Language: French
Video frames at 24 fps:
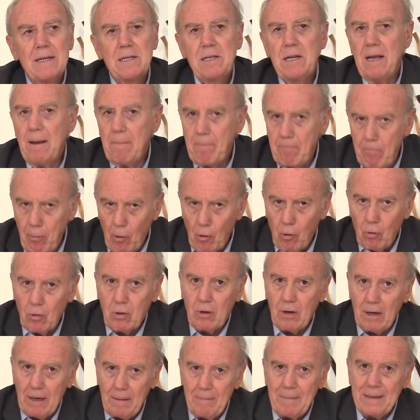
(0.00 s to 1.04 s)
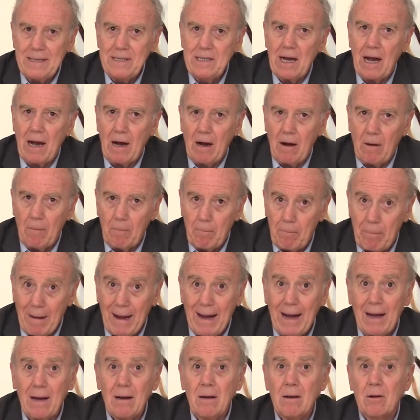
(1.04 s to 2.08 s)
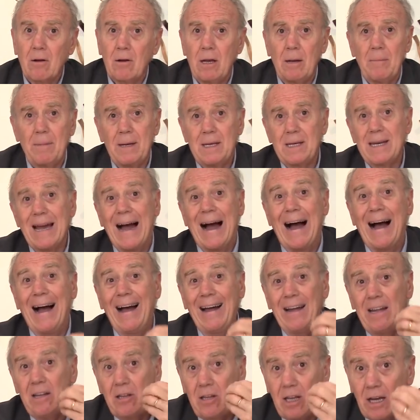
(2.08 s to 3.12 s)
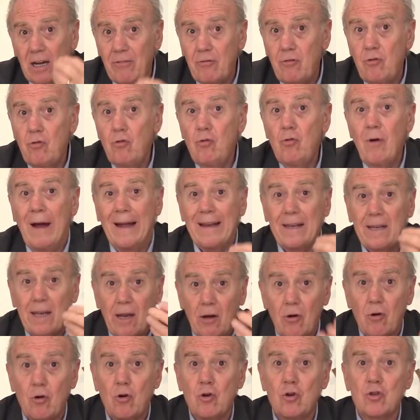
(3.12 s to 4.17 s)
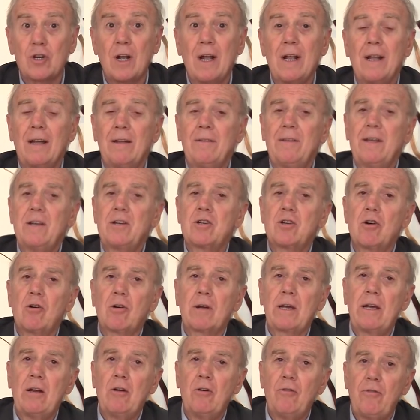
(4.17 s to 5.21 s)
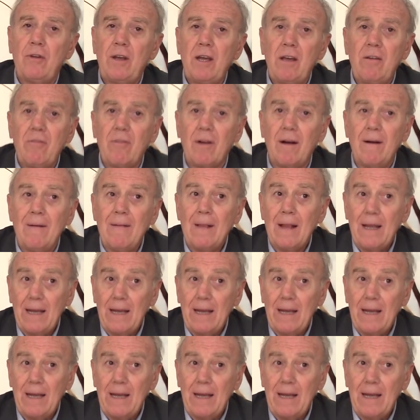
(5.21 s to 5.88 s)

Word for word: Il est bon que les médias en parlent, que les médias interviewent, interrogent des gens qui le vivent,